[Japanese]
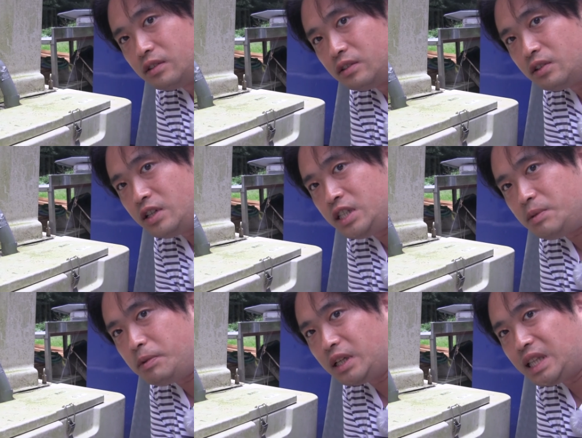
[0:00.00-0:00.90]
それ
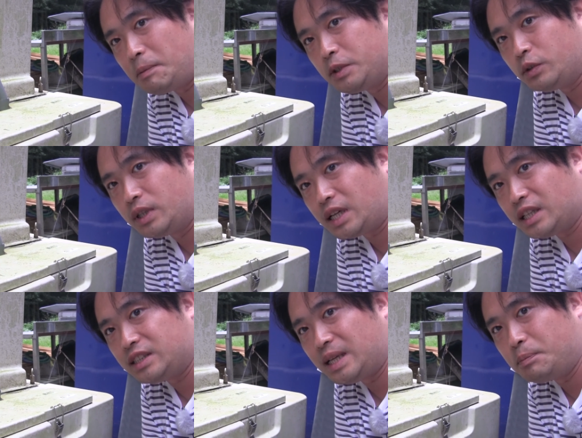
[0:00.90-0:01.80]
一部がダメそうだか
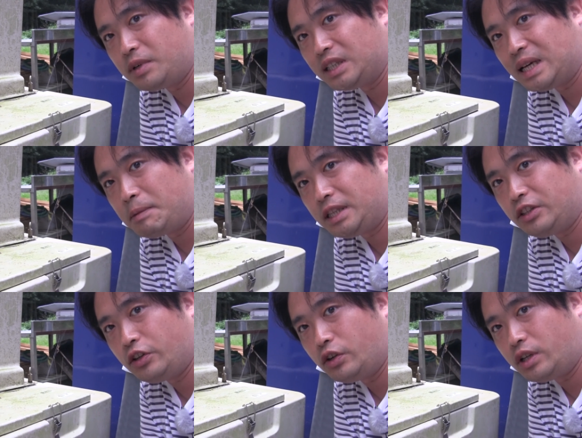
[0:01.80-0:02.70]
ら全部がダメっ
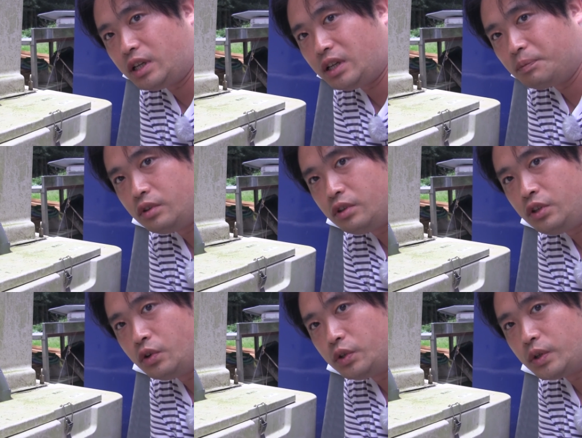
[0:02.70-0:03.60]
ていうより
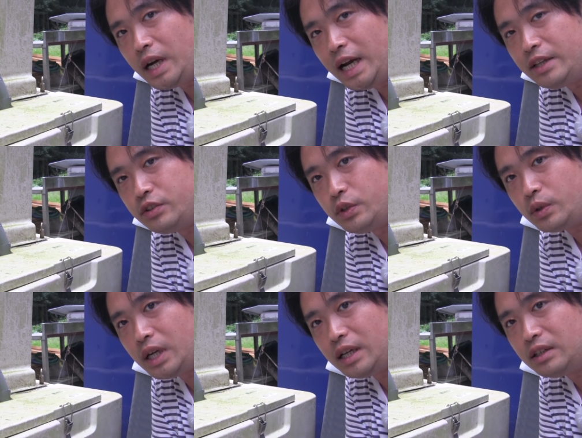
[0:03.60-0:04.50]
匂いとか排水
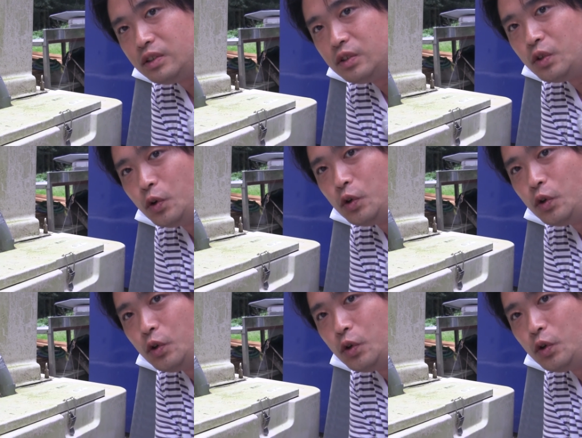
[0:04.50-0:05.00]
とかそ